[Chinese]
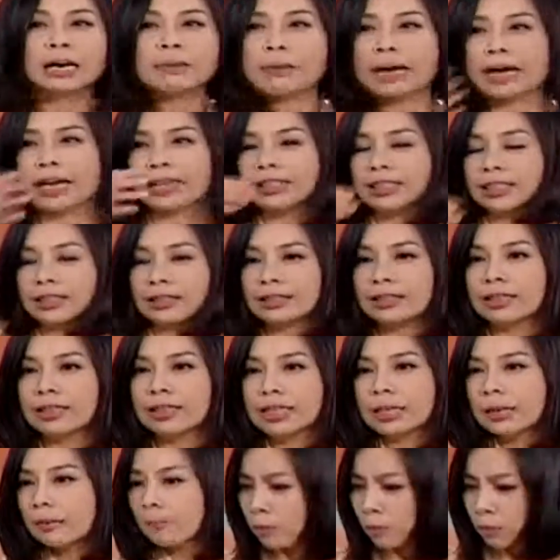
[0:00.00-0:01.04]
合媒体
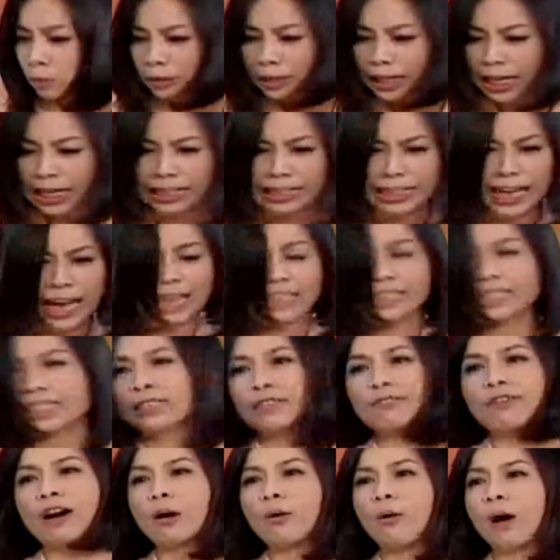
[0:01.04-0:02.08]
铺天盖地
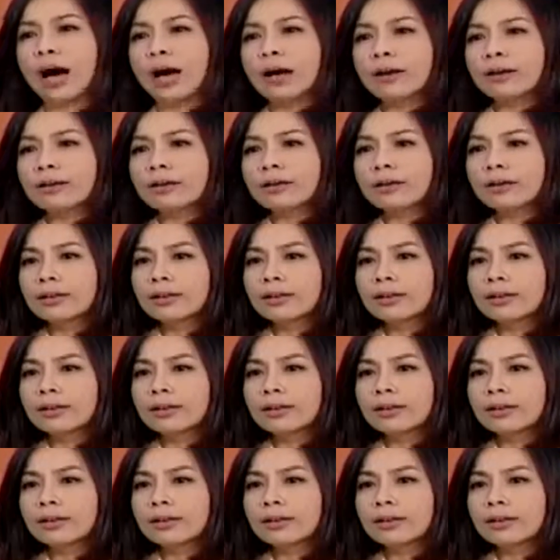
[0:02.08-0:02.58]
的放话，